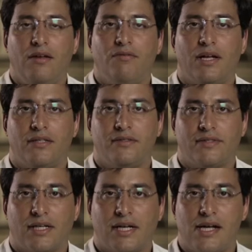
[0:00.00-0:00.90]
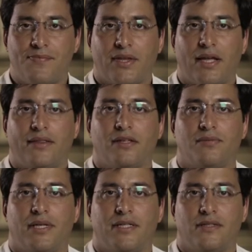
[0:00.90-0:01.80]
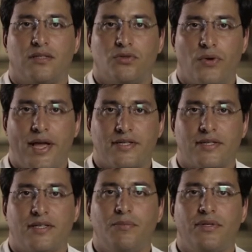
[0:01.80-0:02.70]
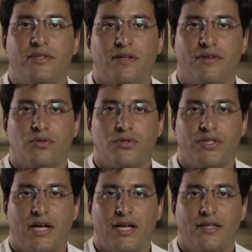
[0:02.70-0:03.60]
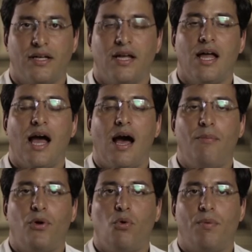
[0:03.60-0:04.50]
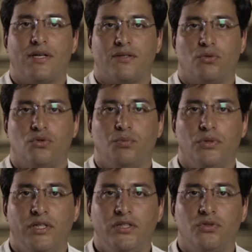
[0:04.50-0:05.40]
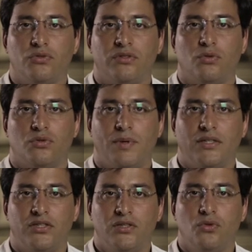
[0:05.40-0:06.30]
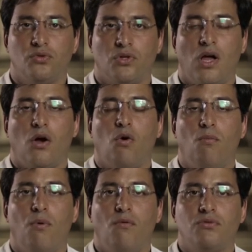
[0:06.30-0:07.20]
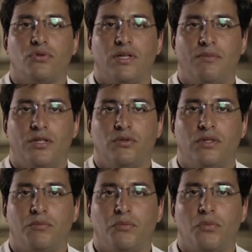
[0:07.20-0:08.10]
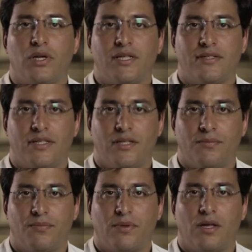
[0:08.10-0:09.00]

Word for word: E vale destacar que a transparência na Suécia sempre esteve associada a preocupação dos políticos e dos partidos com o bom funcionamento da democracia,